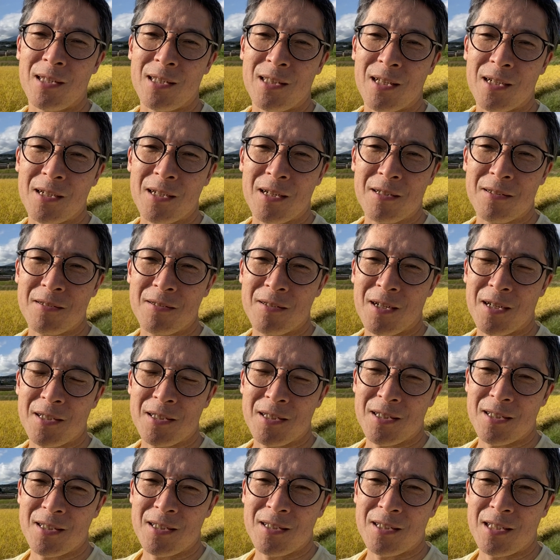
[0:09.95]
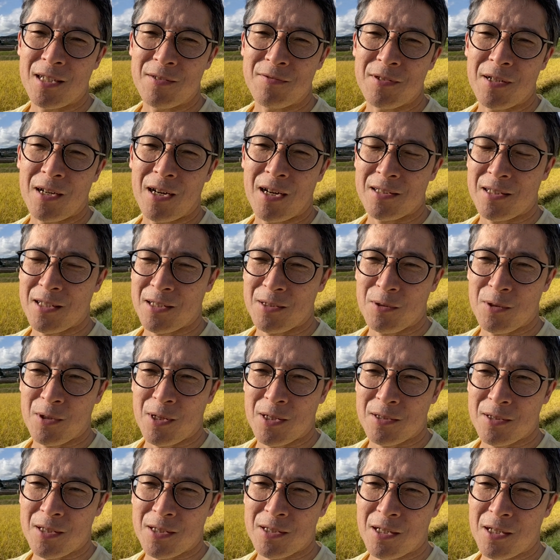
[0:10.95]
田舎暮らしシェフアセット
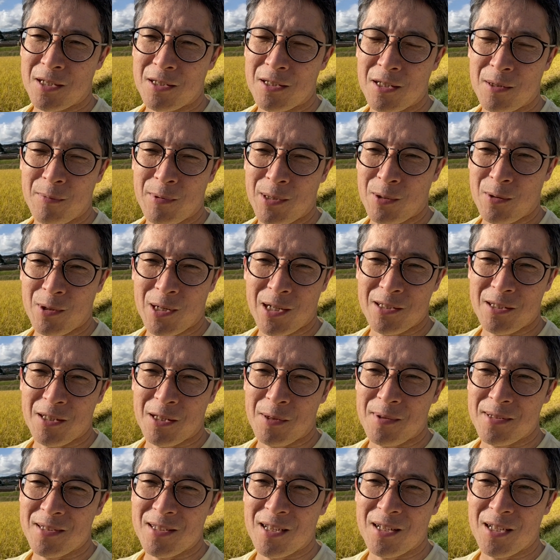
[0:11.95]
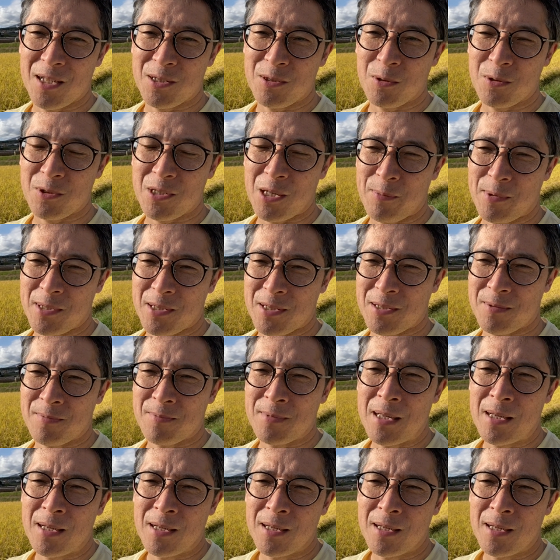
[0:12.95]
やつかたけ TV ご覧いただきましてありがとうございます。